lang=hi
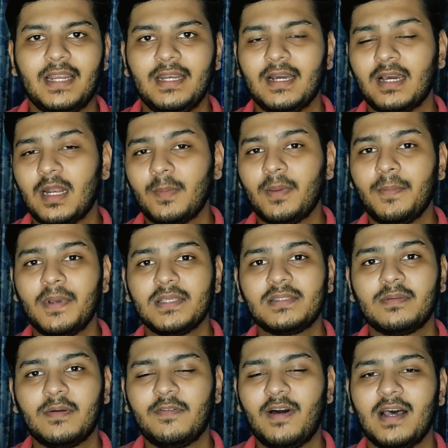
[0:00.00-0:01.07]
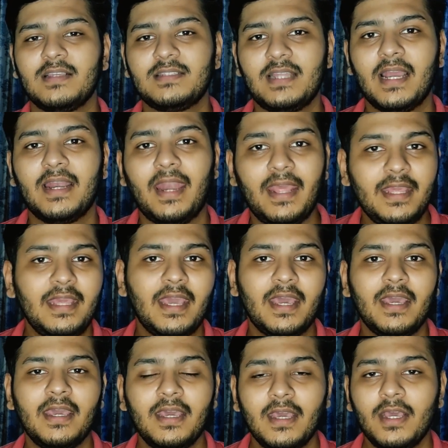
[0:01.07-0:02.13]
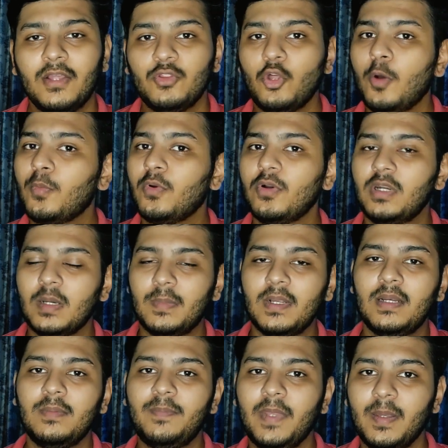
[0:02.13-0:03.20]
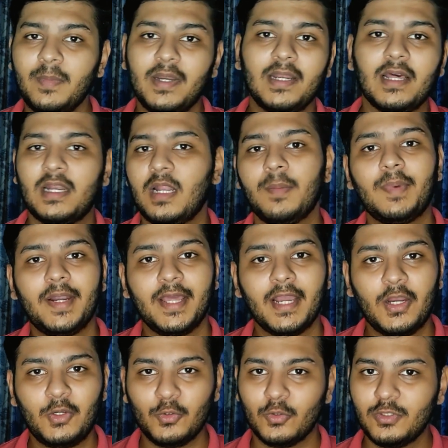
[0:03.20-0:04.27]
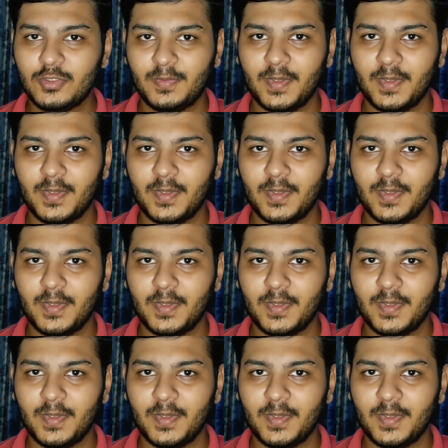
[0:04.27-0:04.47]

राइट अगर आपके पास फास्ट टैग नहीं है तो आपको डबल पेमेंट करना पड़ेगा टोल्स